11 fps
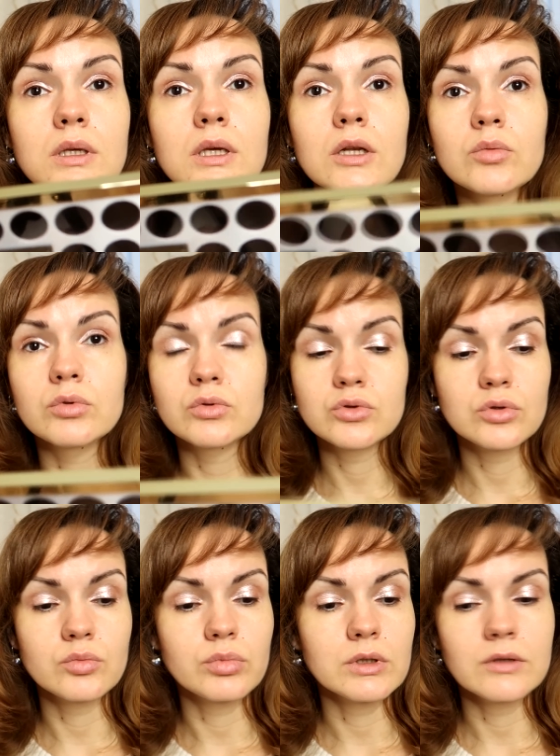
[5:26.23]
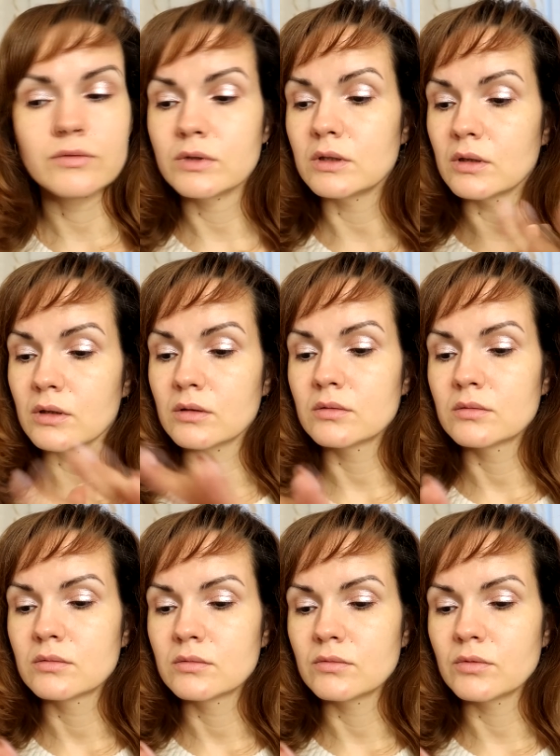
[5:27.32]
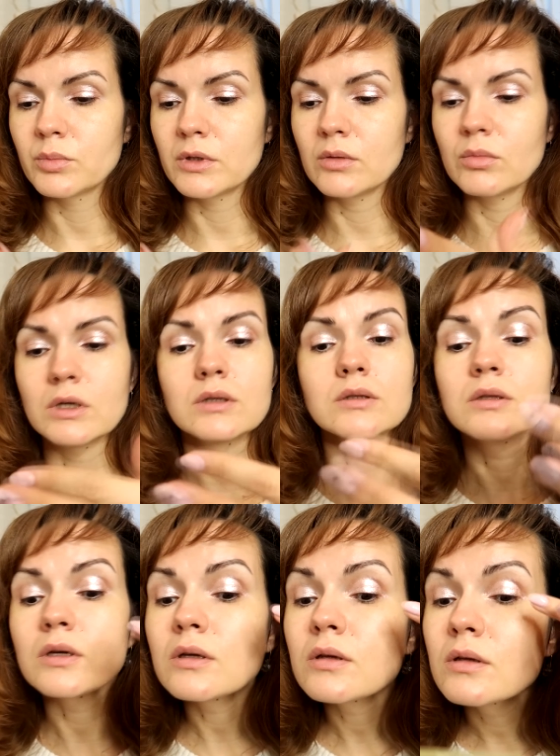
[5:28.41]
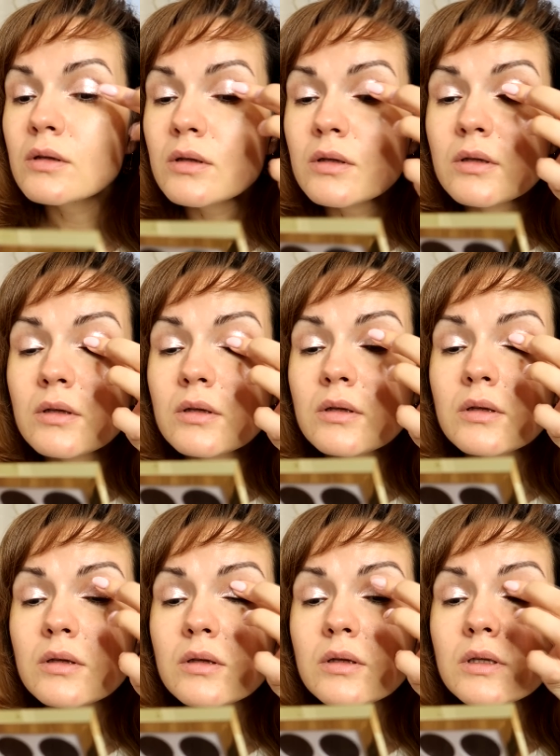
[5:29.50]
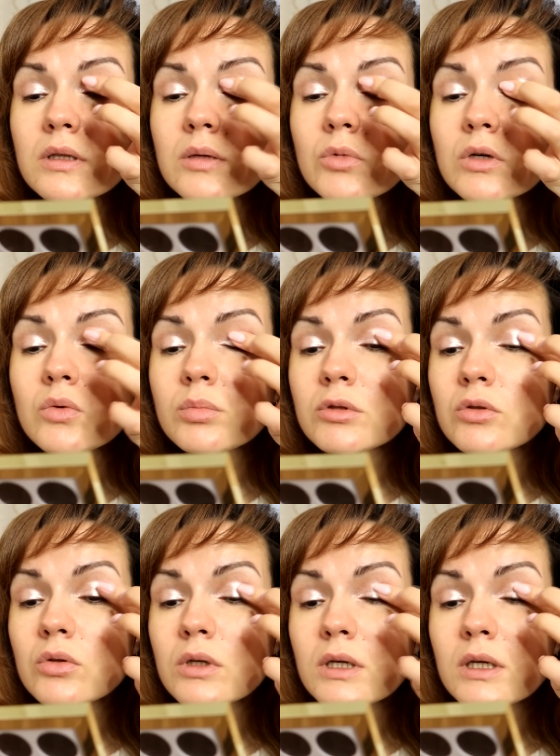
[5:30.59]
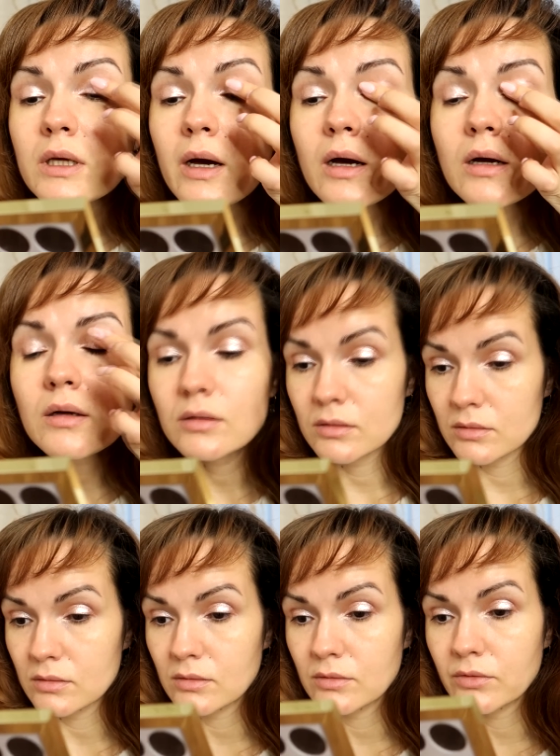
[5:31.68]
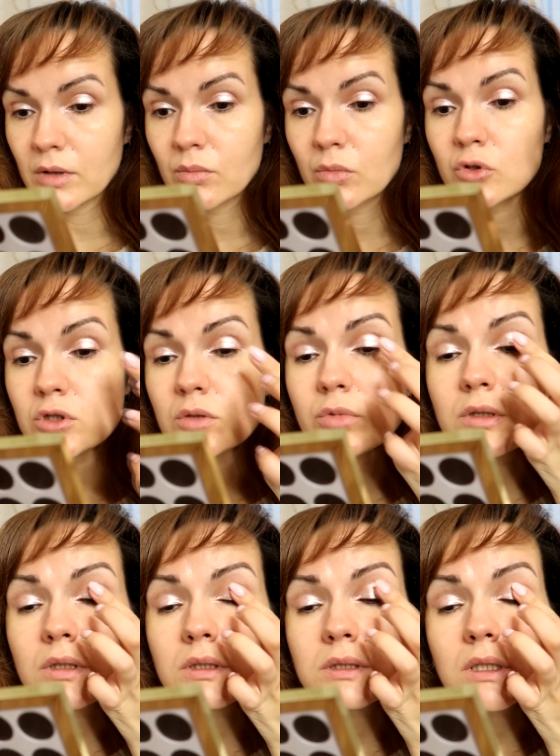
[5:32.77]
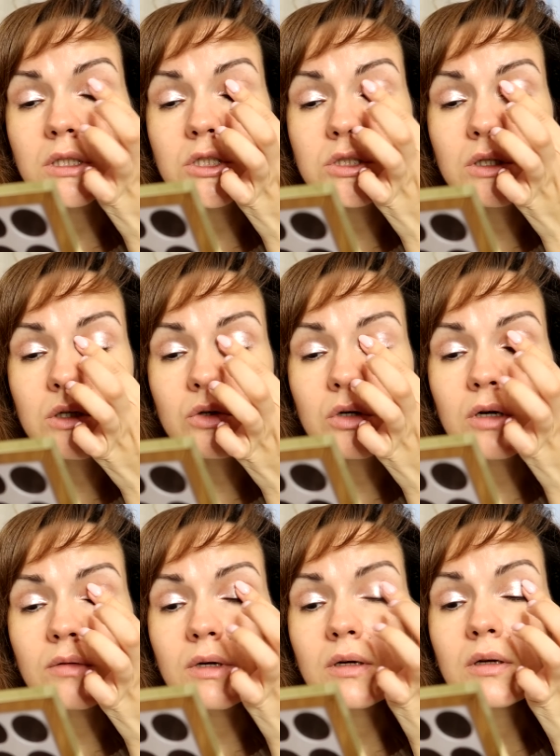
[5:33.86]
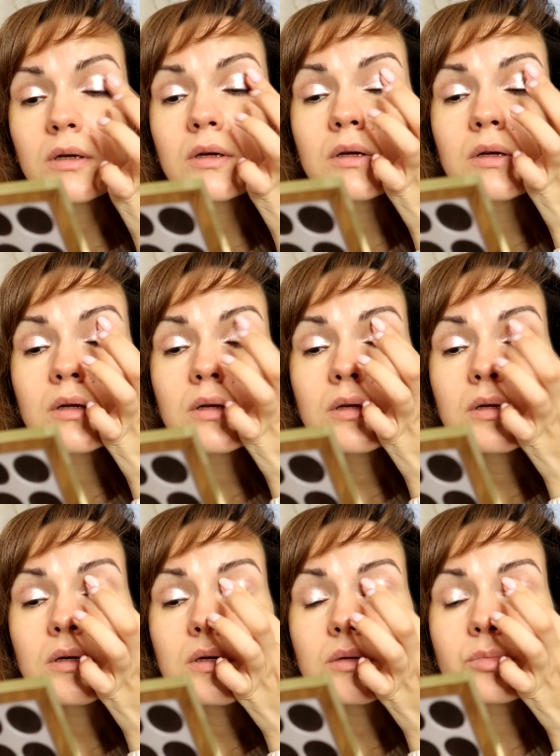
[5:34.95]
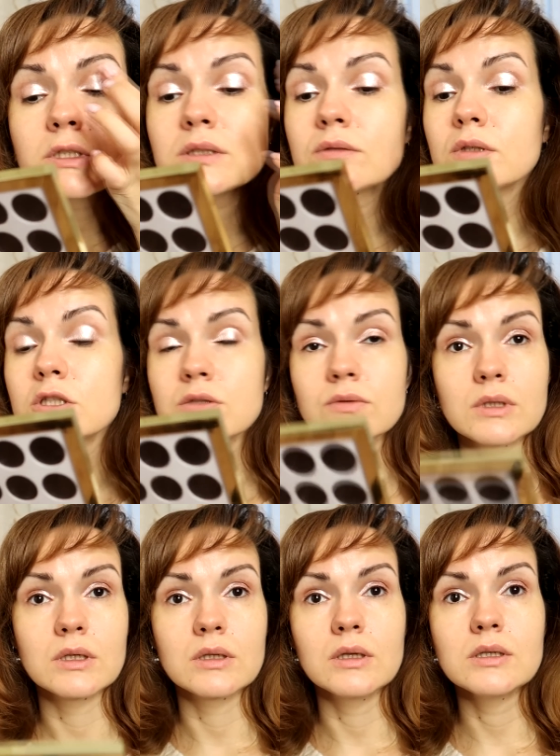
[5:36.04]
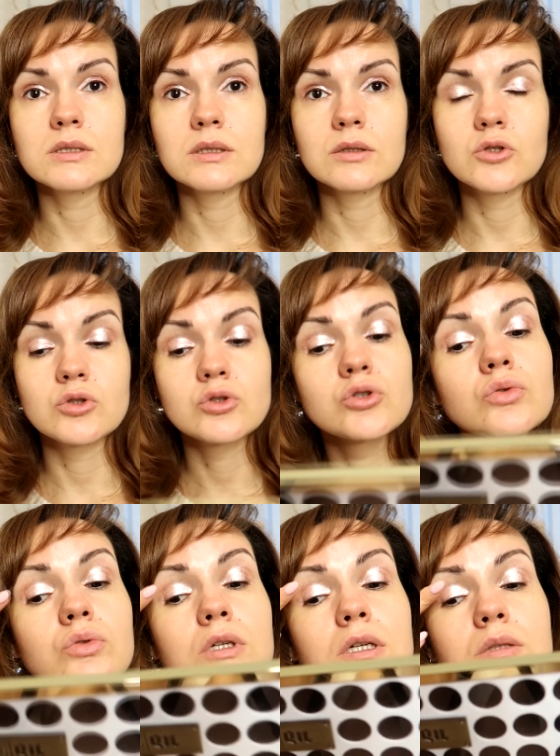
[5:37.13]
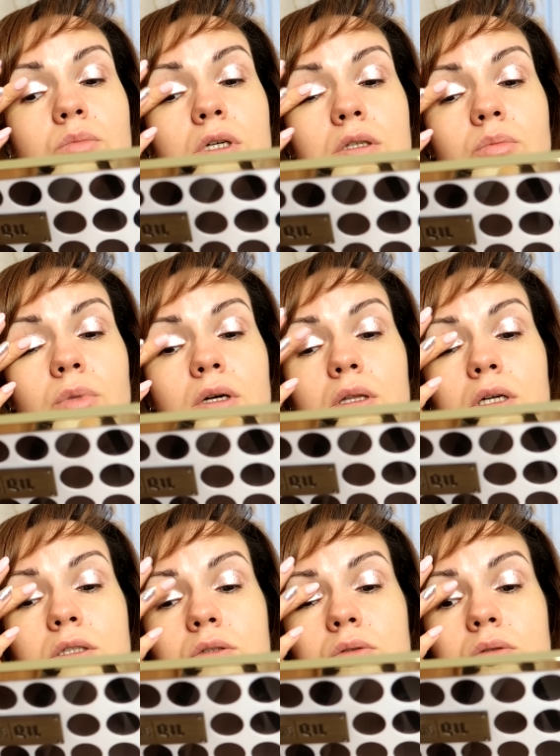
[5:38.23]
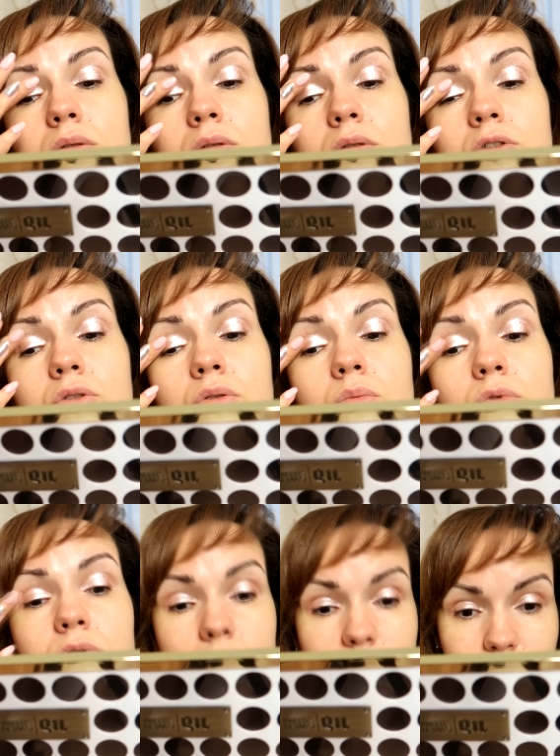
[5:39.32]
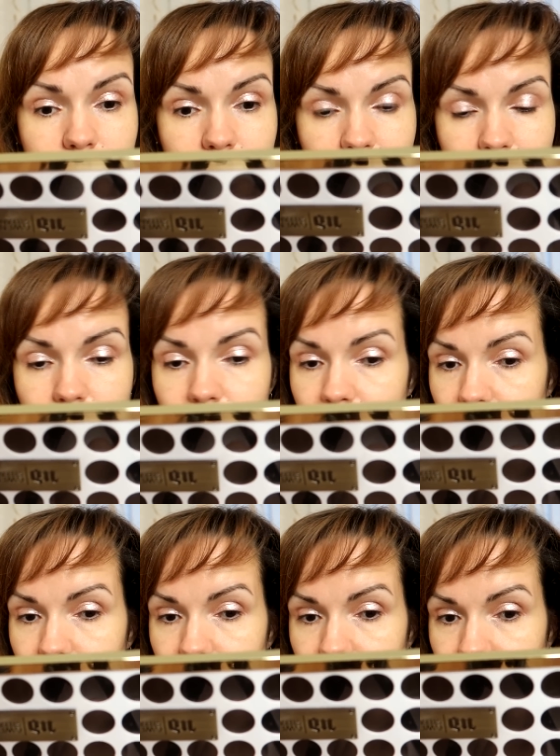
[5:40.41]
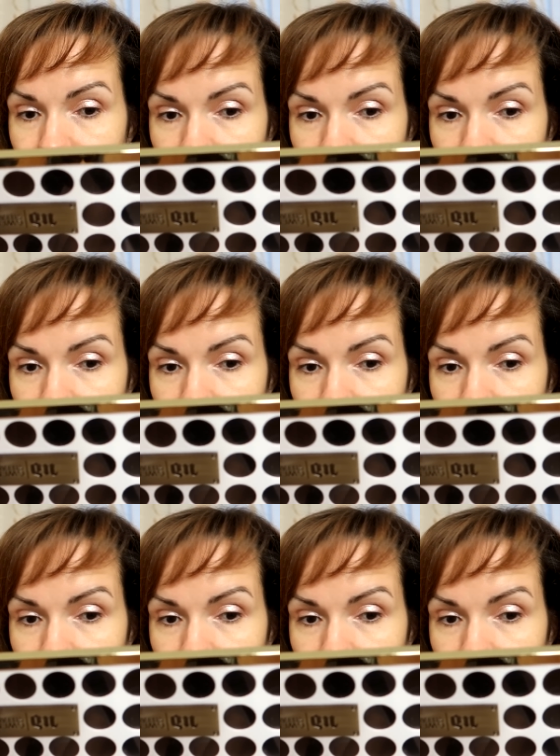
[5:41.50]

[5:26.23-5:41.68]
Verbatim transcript: Я люблю, чтобы было видно понимаете, да? Это могу быть только я. Вам может быть достаточно легкого подсвечивания глаза, чуть-чуть размазать по глазику. Что будет сегодня, непонятно.